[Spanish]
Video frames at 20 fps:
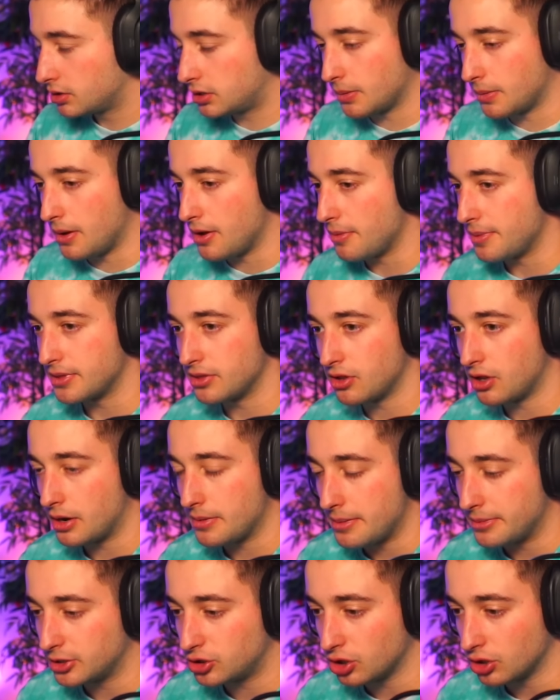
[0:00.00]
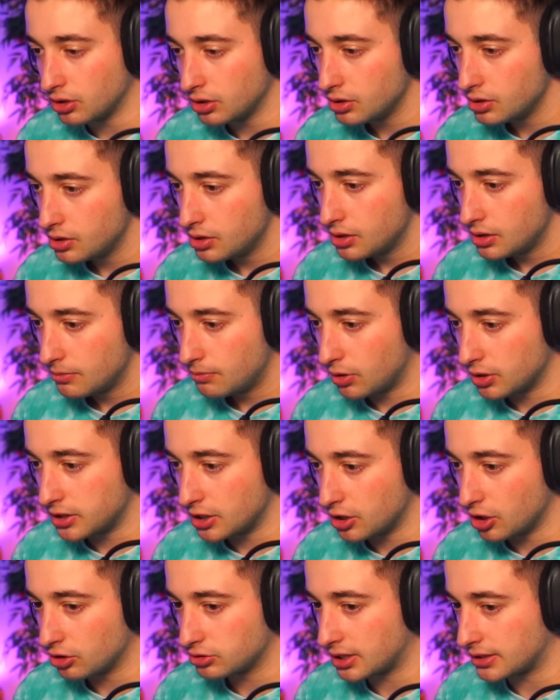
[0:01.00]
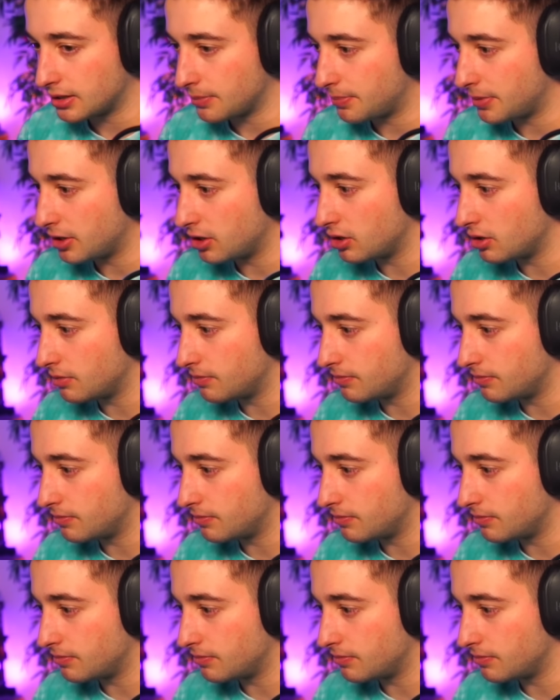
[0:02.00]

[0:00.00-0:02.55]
no lo había visto. Bondilo, pero.